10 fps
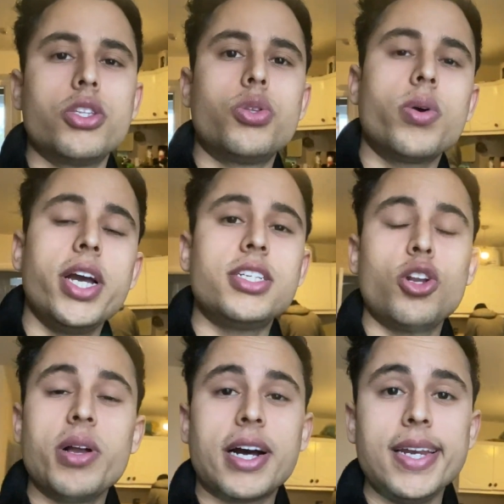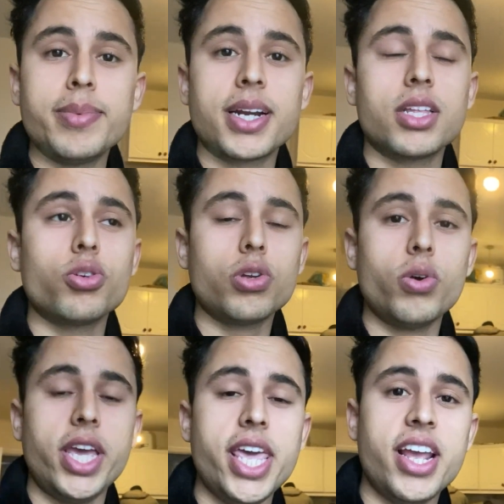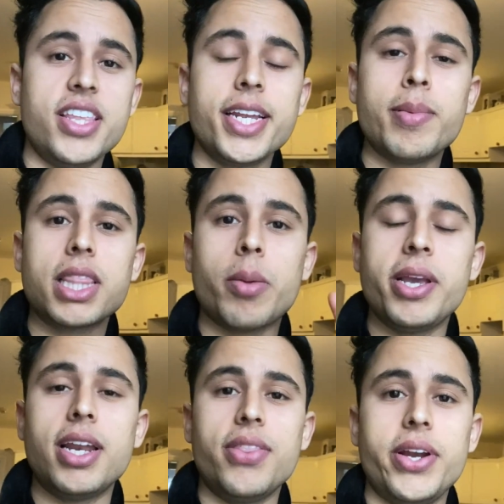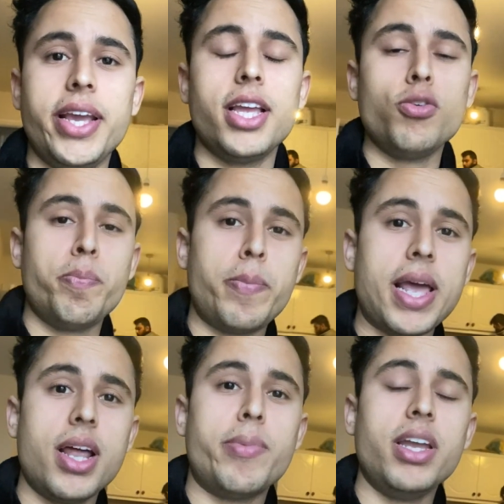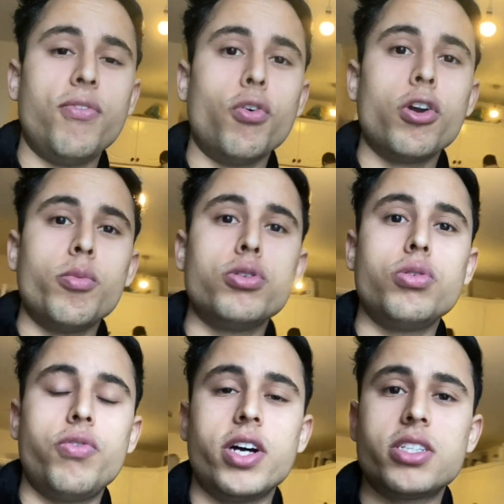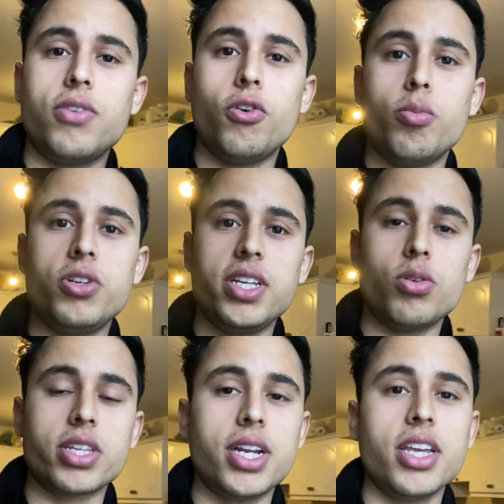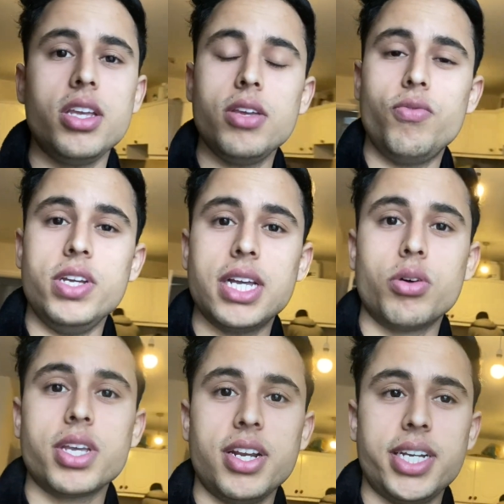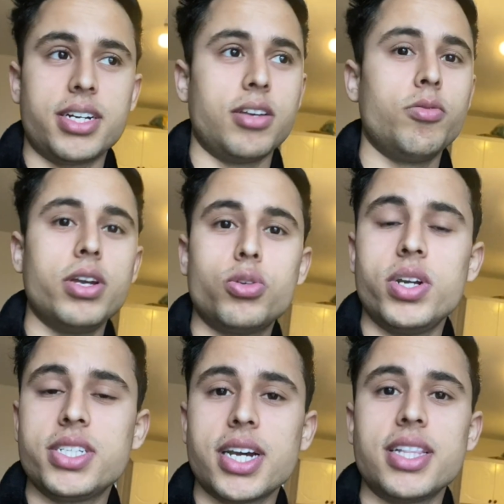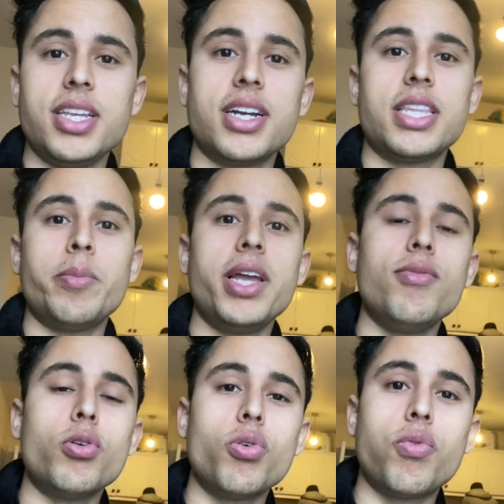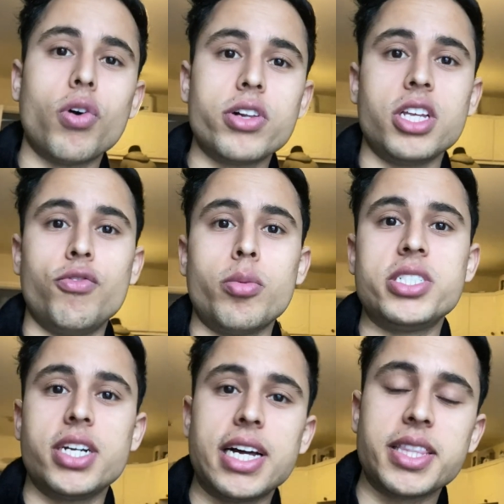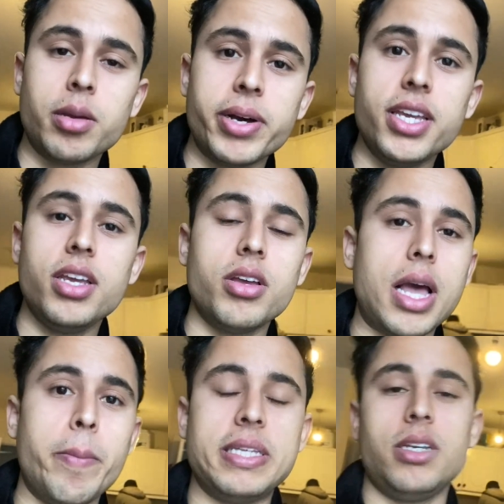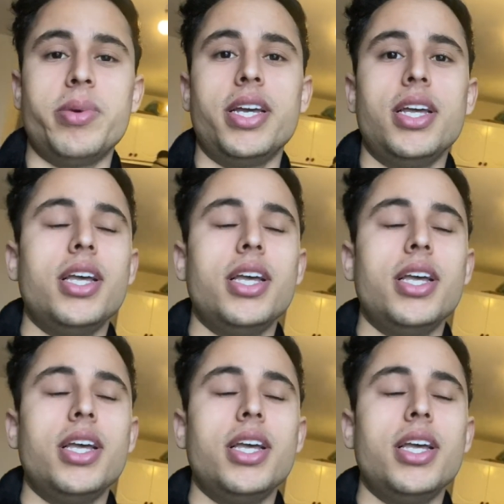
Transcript: तो गई चलो मैं खाली बैठा था तो चलो एक रीज़न की बात अभी कर लेते हैं ठीक है जो पहला भाई फॉरमोस्ट जो फर्स्ट एंड फॉरमोस्ट रीज़न होता है ना कि वीज़ा होता है रिजेक्ट तो स्टूडेंट क्या गलती करते हैं भाई वो लोग फॉल्स इन्फॉर्मेशन डालते हैं भाई एम्बेसी में